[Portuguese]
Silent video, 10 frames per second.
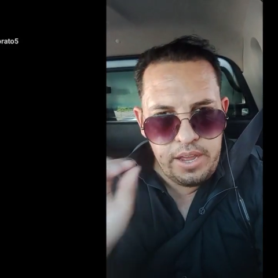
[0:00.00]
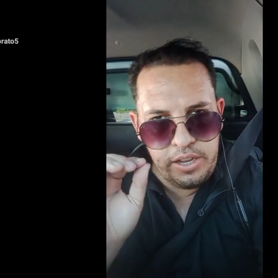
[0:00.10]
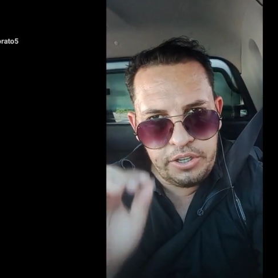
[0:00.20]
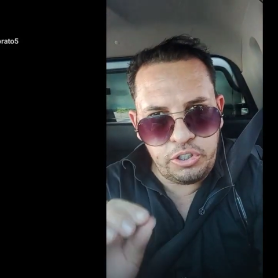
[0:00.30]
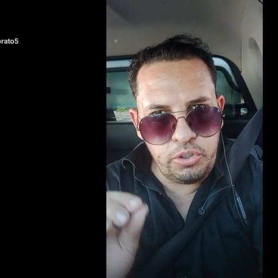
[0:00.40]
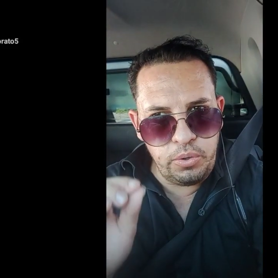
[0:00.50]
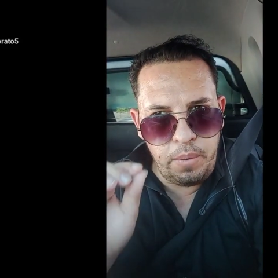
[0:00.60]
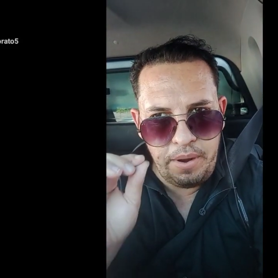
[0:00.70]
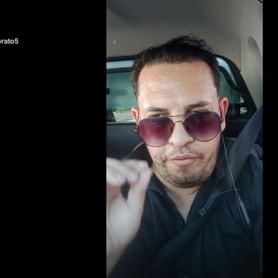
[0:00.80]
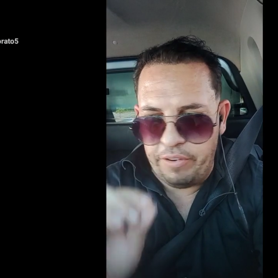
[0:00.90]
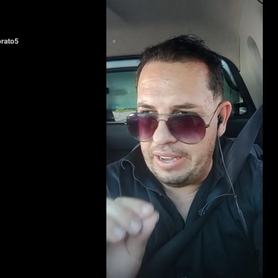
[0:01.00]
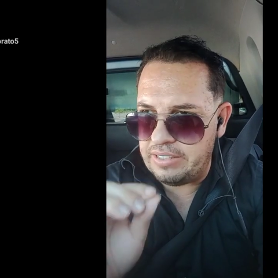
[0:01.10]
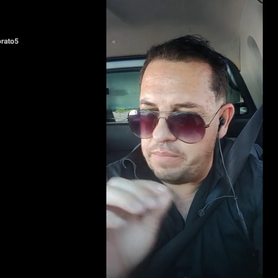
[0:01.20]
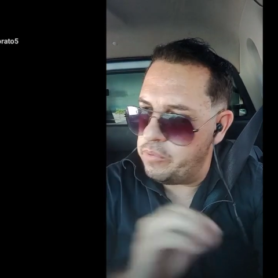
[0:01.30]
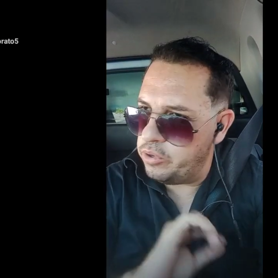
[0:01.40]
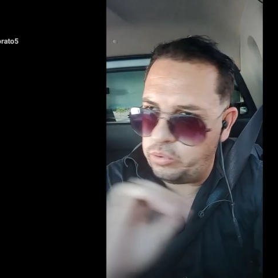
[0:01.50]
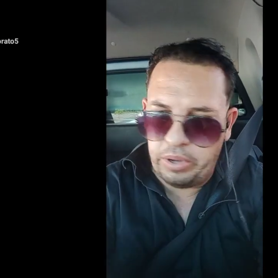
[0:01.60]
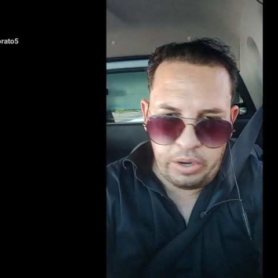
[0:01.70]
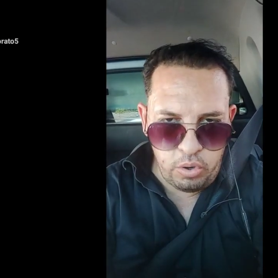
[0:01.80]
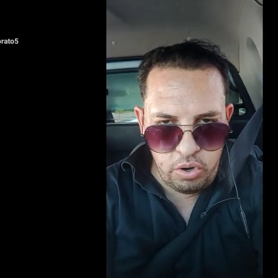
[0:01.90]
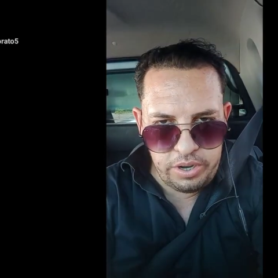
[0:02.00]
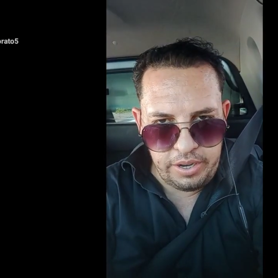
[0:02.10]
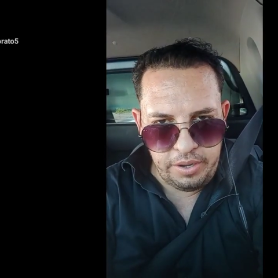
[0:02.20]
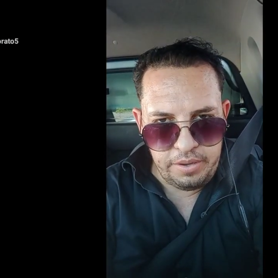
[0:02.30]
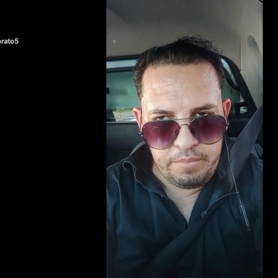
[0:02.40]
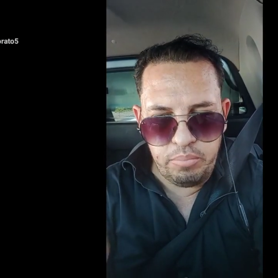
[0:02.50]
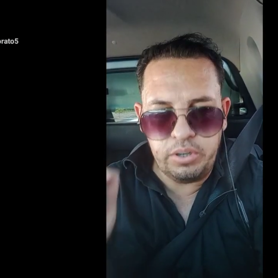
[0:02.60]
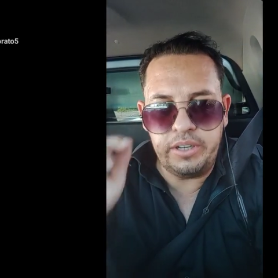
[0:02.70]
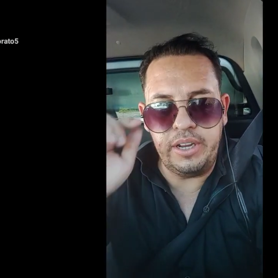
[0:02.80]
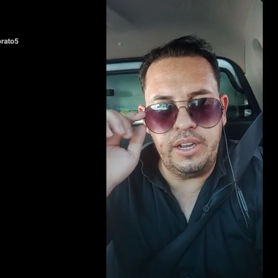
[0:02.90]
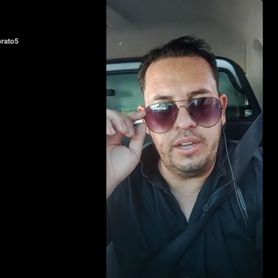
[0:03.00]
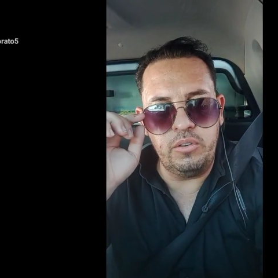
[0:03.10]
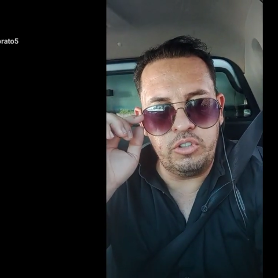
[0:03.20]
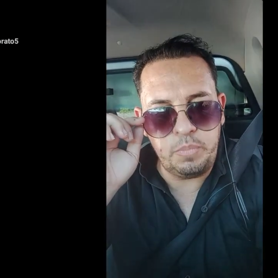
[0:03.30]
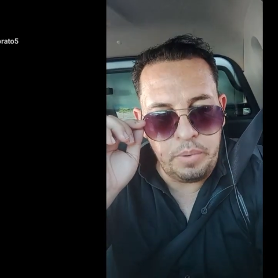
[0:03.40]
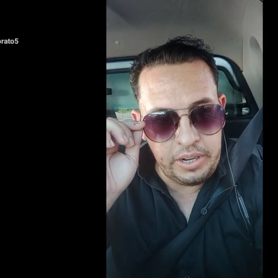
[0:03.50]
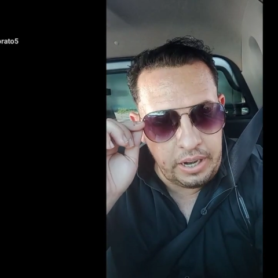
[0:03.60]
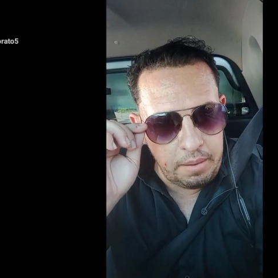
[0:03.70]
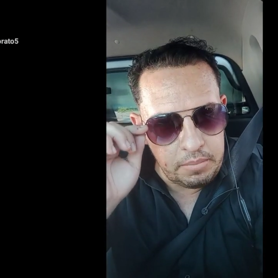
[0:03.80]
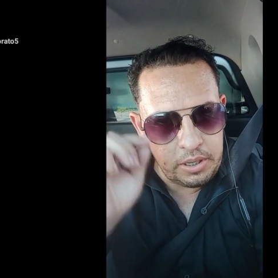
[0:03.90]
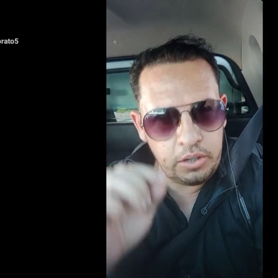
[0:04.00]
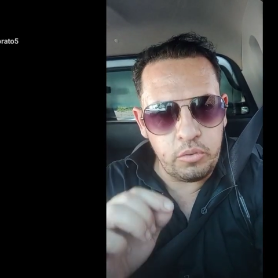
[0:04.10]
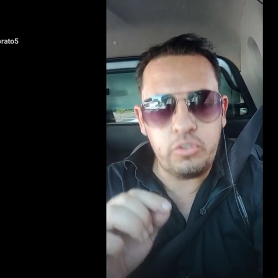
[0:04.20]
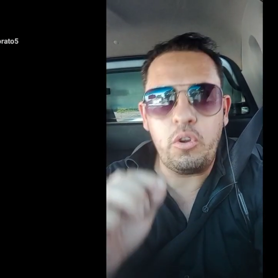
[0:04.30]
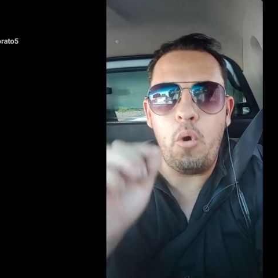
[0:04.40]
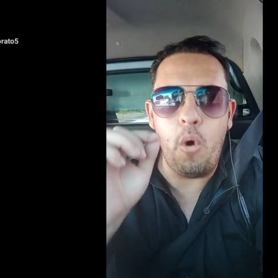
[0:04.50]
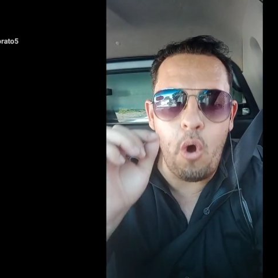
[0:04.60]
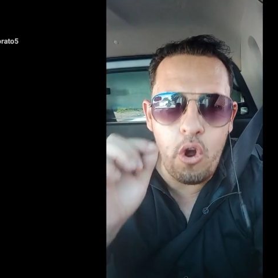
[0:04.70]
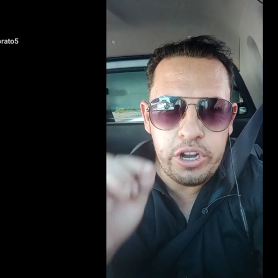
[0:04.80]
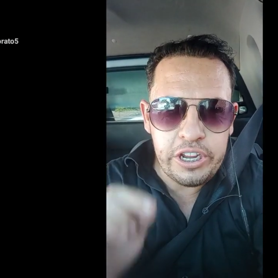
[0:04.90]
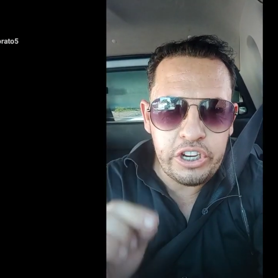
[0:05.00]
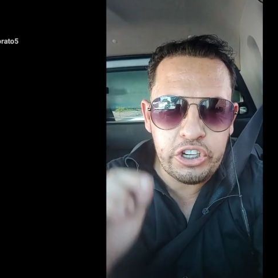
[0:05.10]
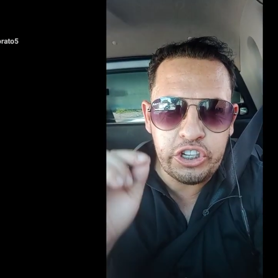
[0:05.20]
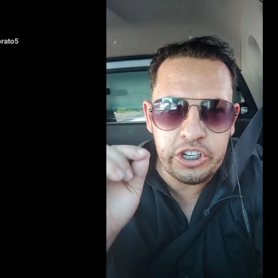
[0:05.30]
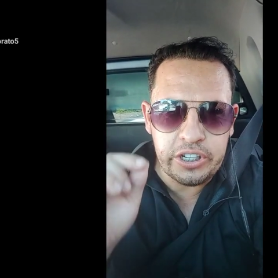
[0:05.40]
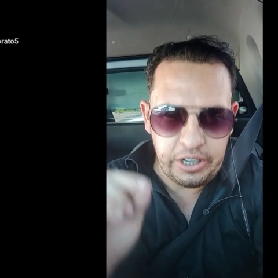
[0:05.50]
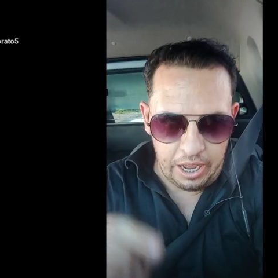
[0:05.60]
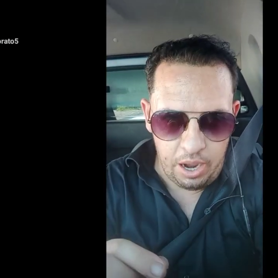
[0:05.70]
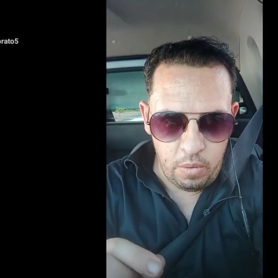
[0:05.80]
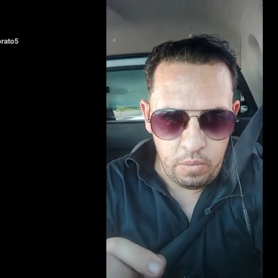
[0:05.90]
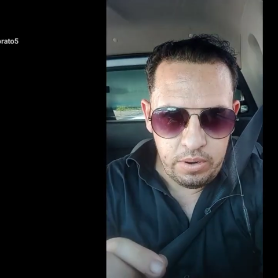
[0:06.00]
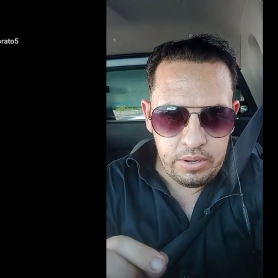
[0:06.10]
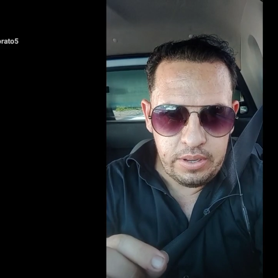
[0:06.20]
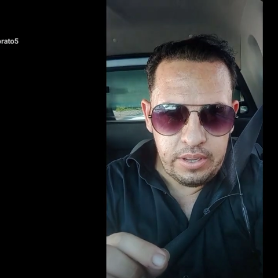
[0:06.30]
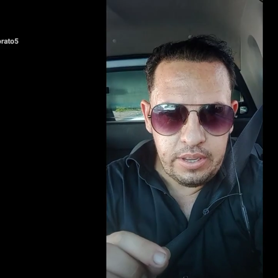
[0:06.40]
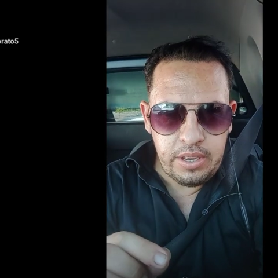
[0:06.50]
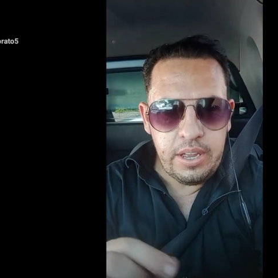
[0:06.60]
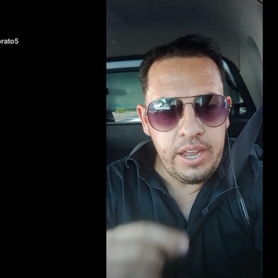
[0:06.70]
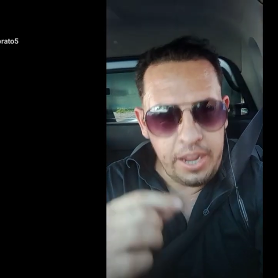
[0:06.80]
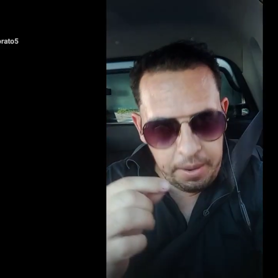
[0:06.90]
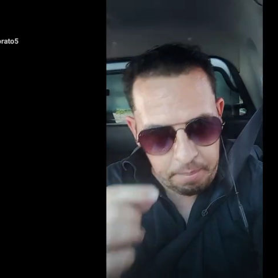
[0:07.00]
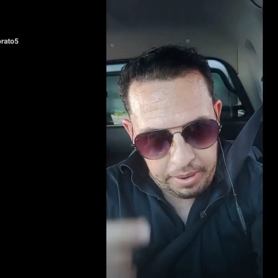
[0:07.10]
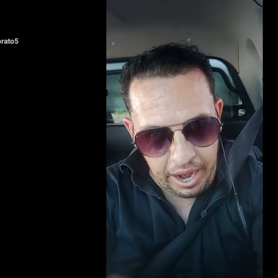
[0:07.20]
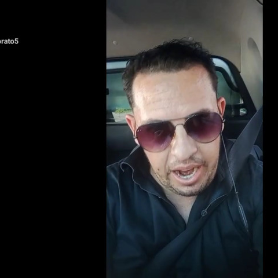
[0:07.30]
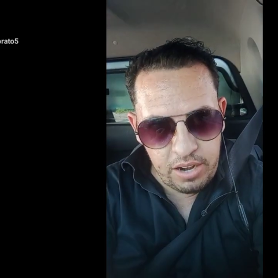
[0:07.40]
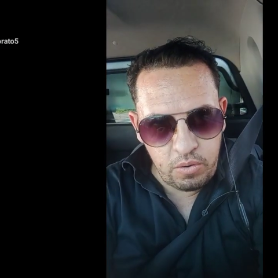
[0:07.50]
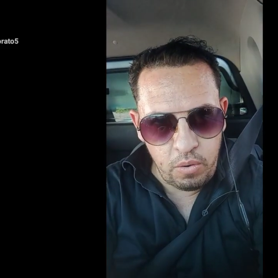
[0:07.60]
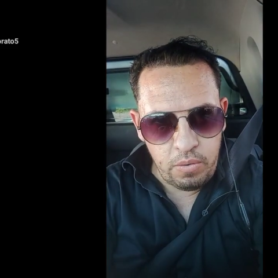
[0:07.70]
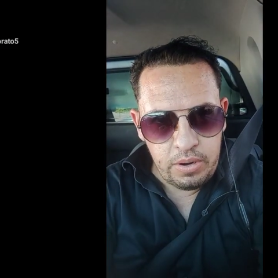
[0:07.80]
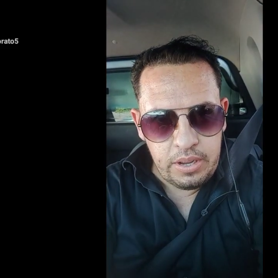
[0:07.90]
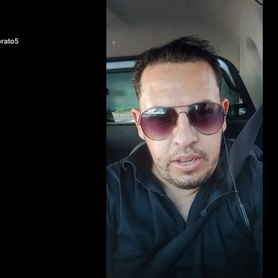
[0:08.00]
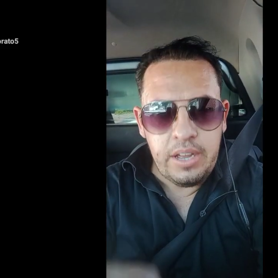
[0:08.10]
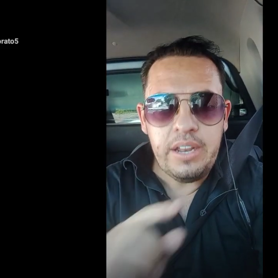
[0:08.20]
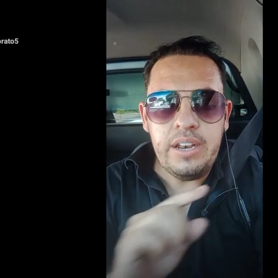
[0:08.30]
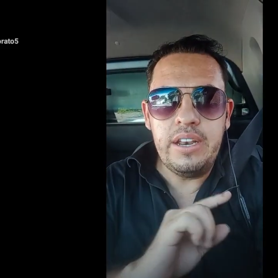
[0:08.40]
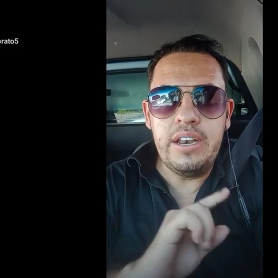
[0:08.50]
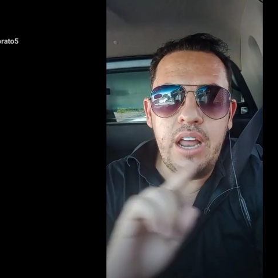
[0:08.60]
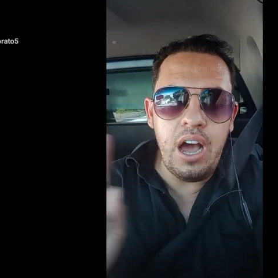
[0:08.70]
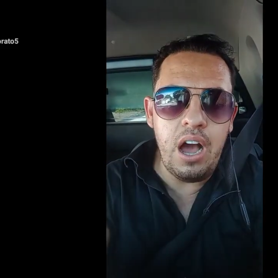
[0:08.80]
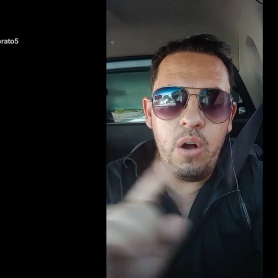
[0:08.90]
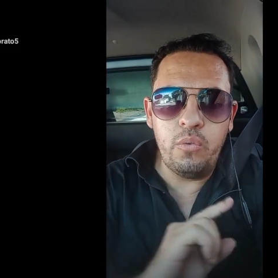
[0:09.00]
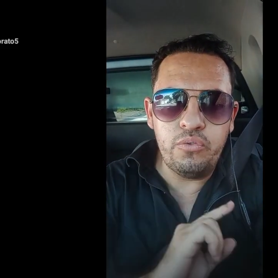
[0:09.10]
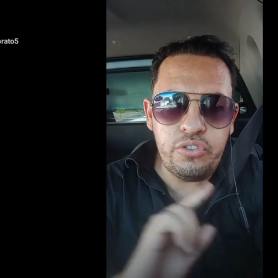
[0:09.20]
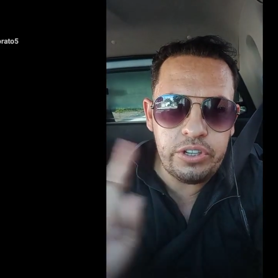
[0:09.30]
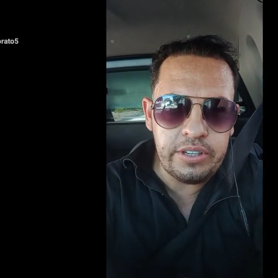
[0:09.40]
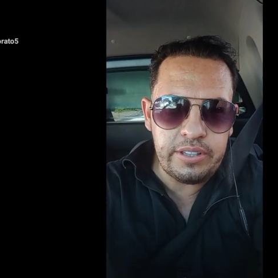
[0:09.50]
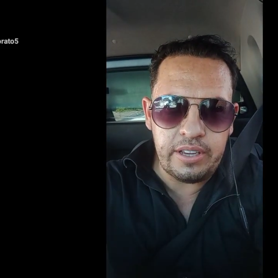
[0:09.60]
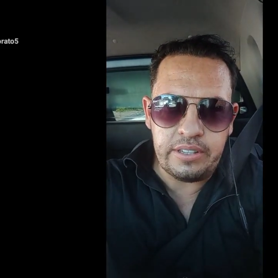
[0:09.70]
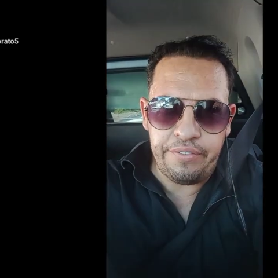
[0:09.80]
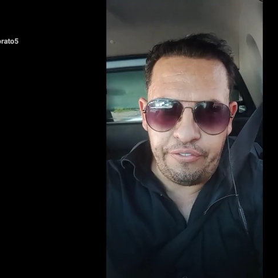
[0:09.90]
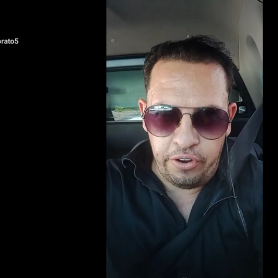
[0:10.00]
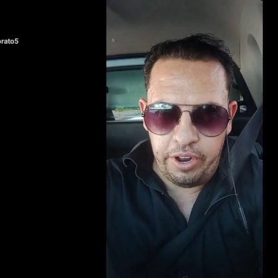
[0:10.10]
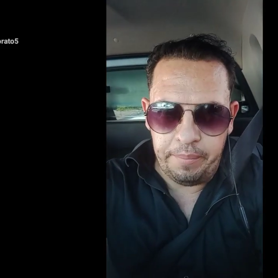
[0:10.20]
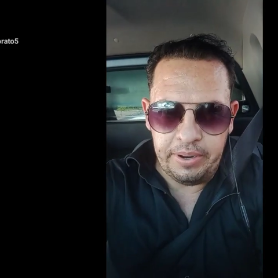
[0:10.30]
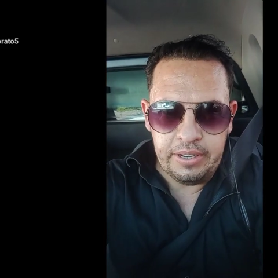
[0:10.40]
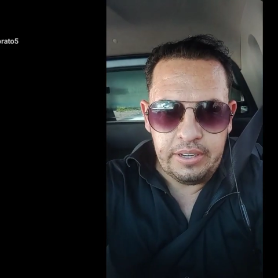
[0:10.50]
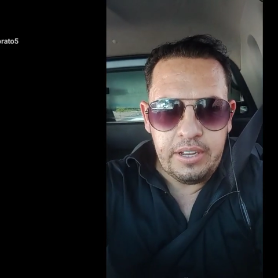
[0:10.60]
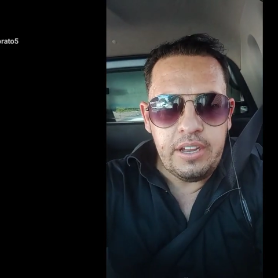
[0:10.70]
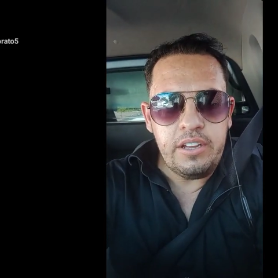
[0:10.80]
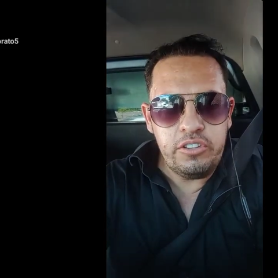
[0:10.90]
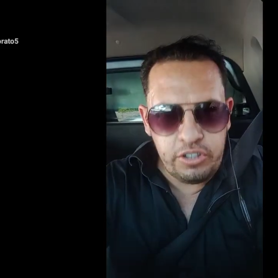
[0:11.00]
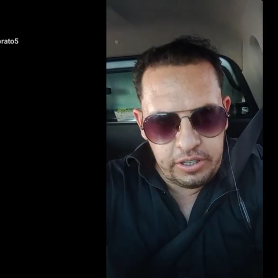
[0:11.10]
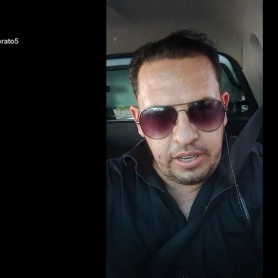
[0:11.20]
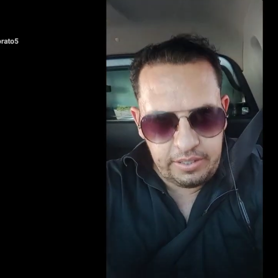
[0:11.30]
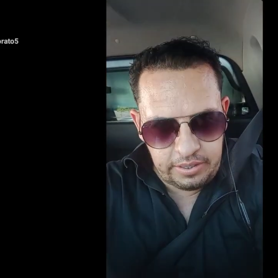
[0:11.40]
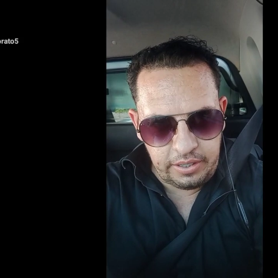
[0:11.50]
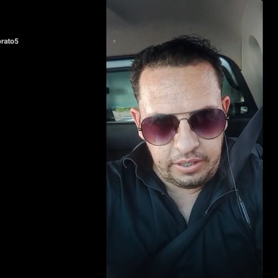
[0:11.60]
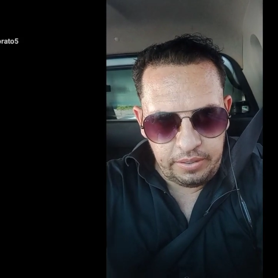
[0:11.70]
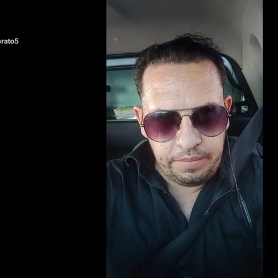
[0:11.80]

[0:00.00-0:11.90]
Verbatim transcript: Isso é uma frase muito errônea, porque nos pergaminhos original hebraico não diz dessa forma. Diz assim: